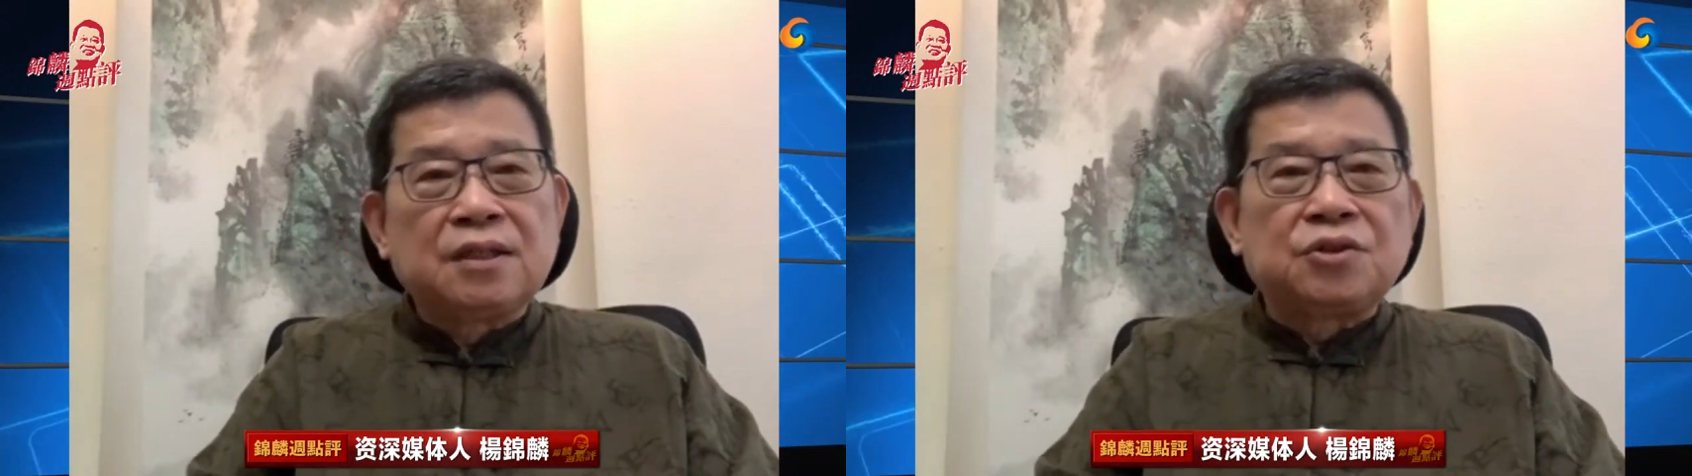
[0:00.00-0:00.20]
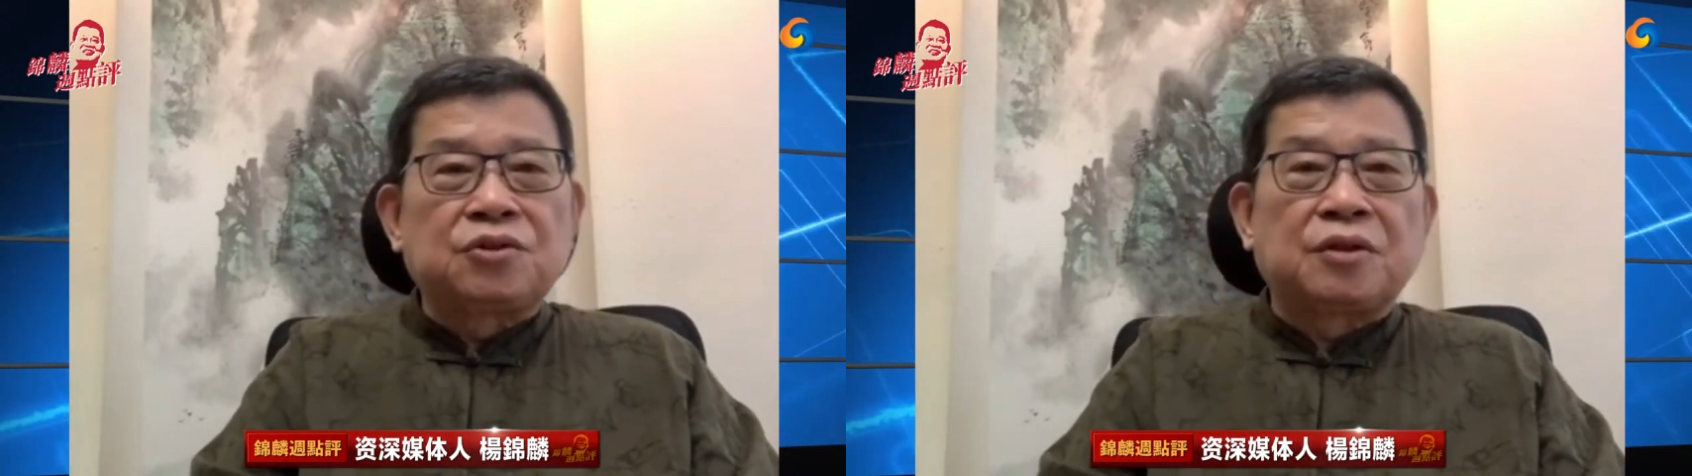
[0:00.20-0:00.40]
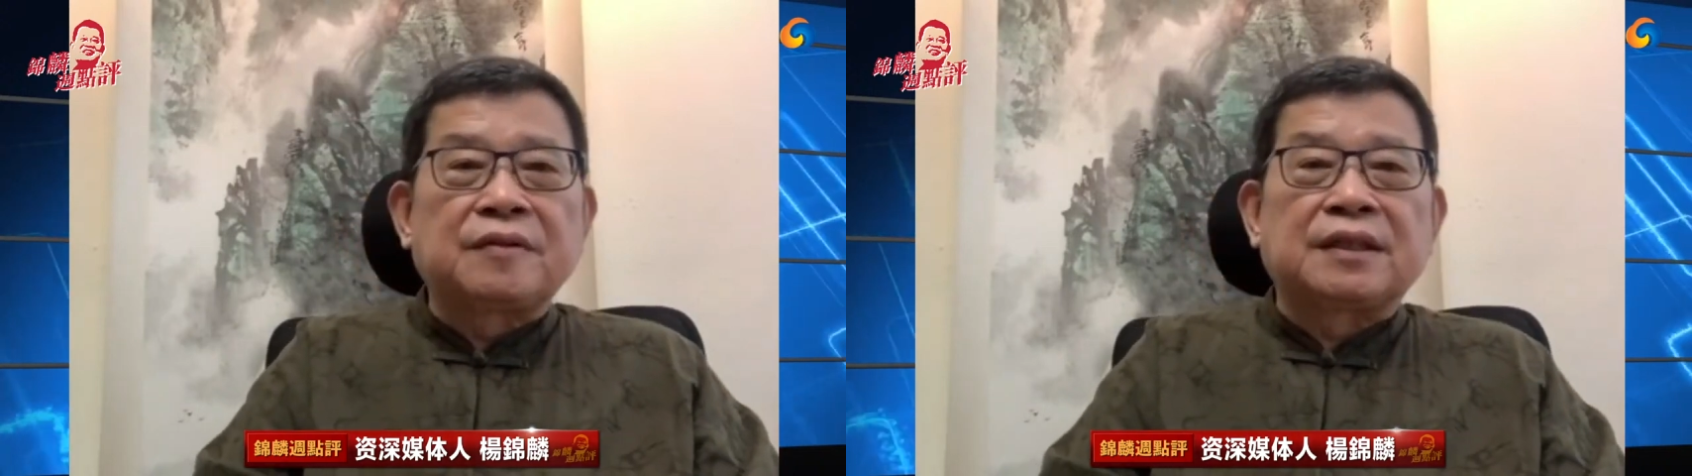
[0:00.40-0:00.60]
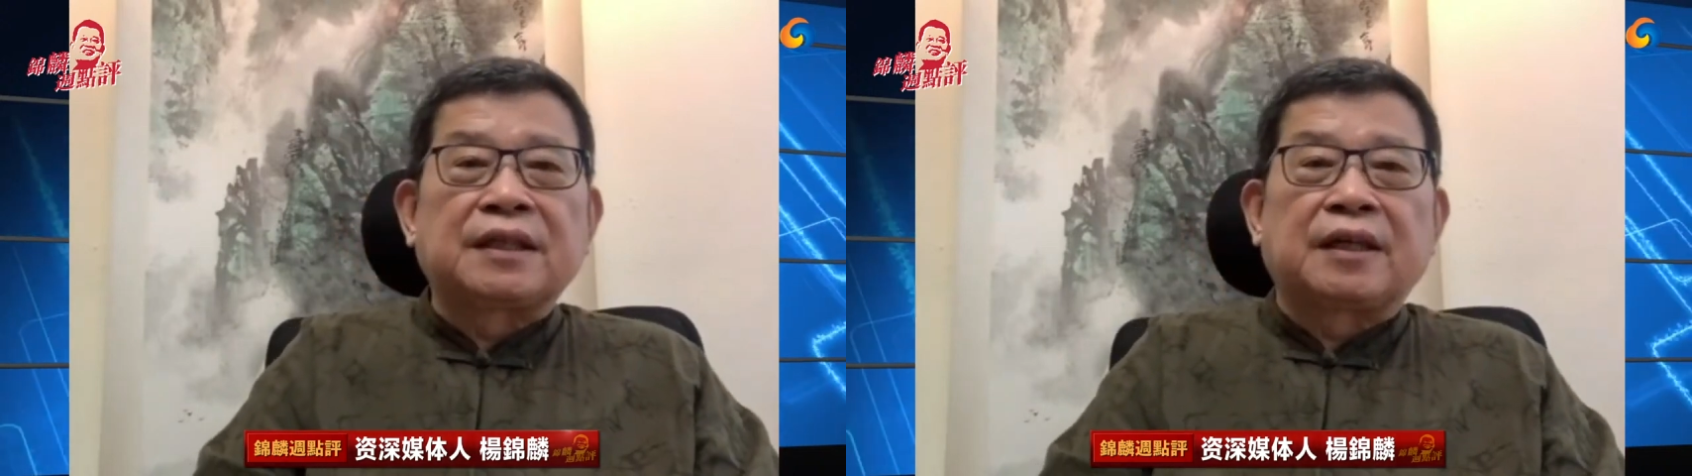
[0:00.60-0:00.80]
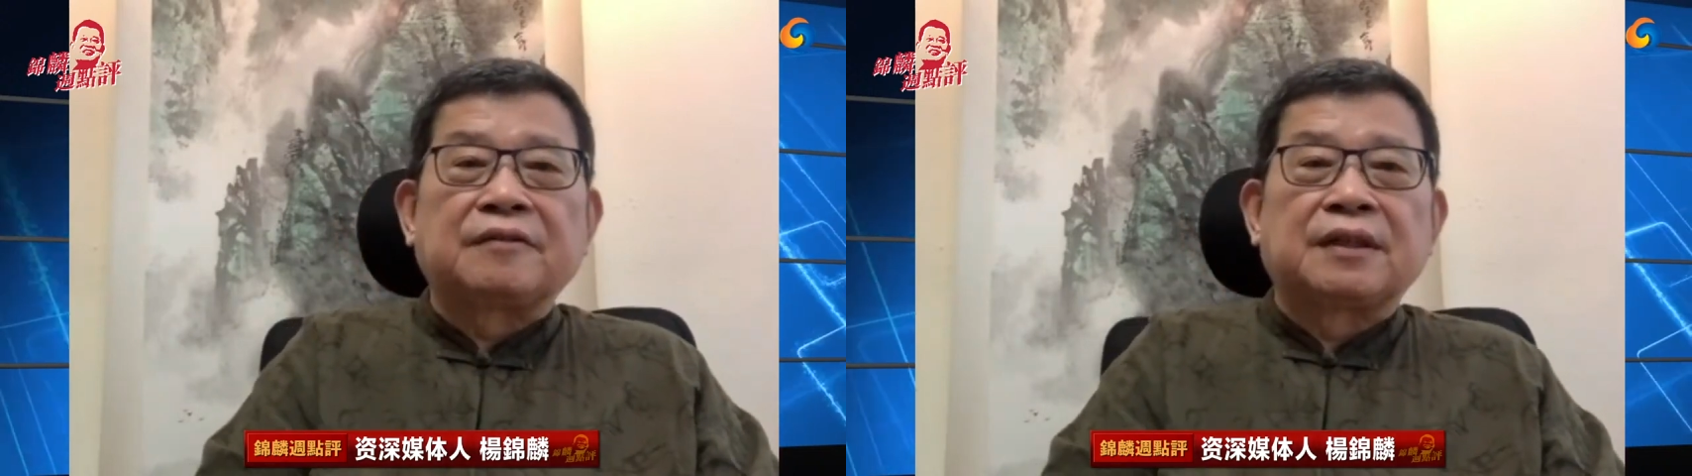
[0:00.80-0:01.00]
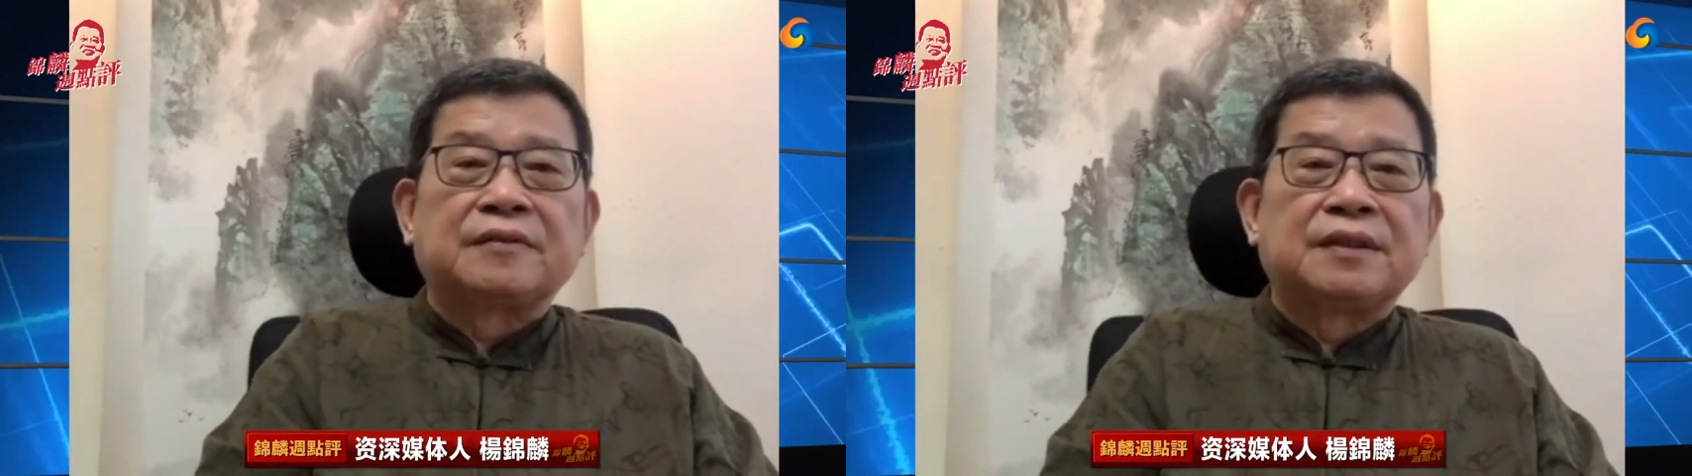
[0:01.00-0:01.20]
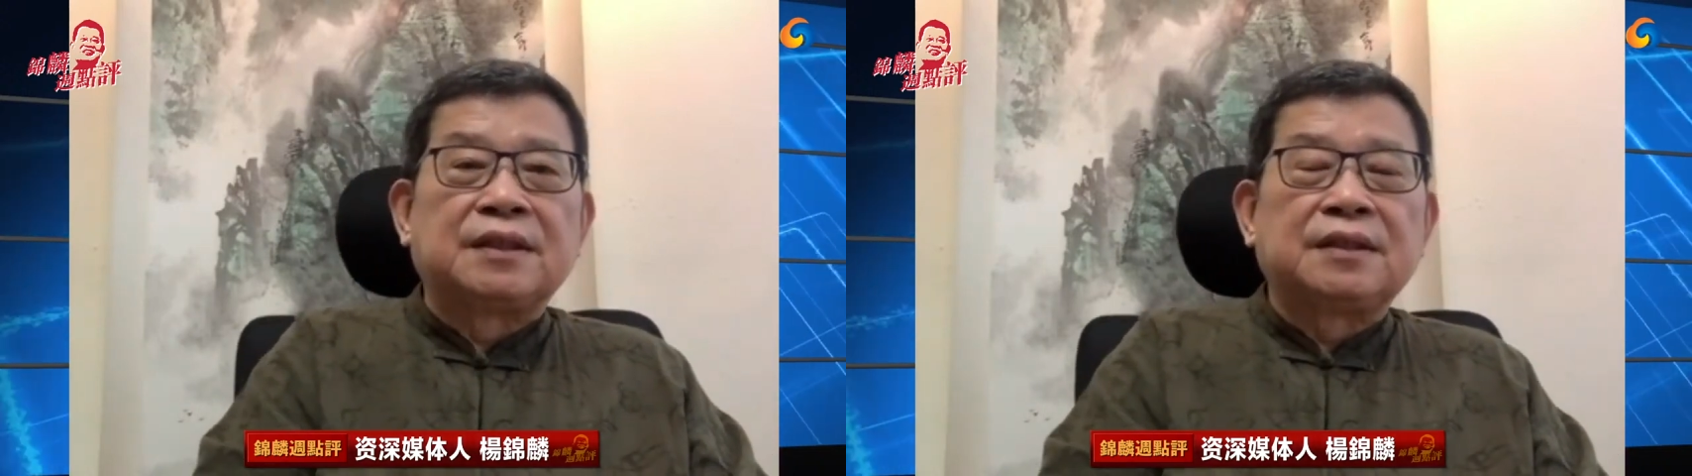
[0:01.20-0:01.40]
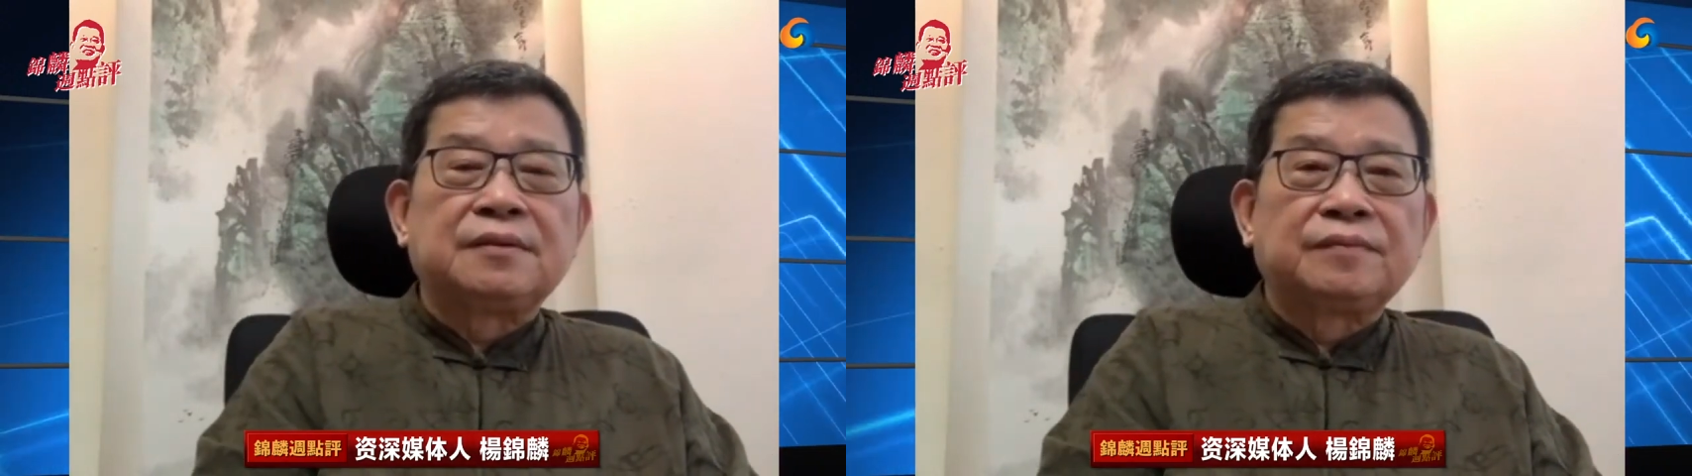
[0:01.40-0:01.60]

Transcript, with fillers: 垂范台湾的问题，